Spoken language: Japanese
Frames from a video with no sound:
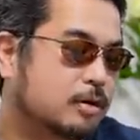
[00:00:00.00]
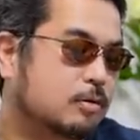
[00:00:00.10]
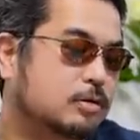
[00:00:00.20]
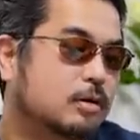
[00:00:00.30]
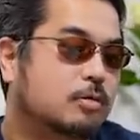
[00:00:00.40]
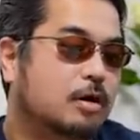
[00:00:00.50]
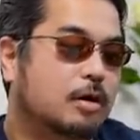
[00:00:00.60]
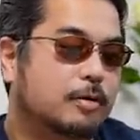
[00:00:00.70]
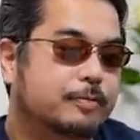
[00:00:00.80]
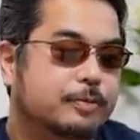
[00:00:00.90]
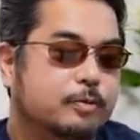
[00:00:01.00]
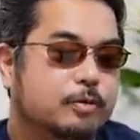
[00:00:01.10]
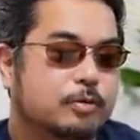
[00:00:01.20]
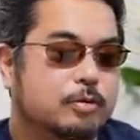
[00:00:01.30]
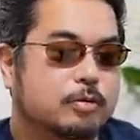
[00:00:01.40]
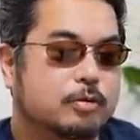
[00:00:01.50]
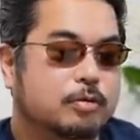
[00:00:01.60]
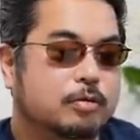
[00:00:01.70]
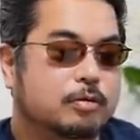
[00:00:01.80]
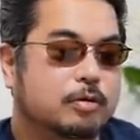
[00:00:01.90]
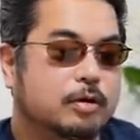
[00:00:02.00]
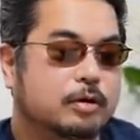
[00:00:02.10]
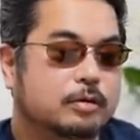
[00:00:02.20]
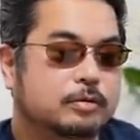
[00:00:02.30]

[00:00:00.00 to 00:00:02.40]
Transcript: 来ましたよほらもうほら。